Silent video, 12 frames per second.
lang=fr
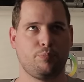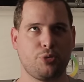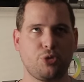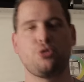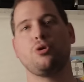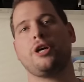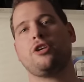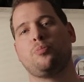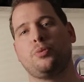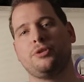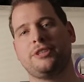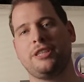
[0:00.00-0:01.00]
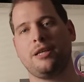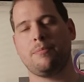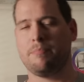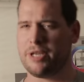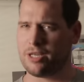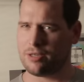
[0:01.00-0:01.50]

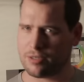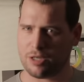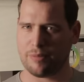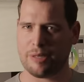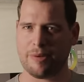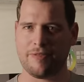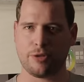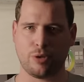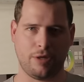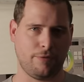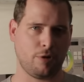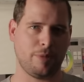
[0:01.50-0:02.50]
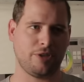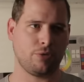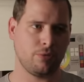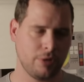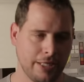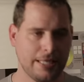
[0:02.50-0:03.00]
surexposé, mais quand même avec de
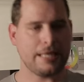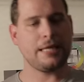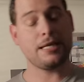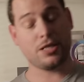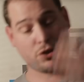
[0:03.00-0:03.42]
l'information, et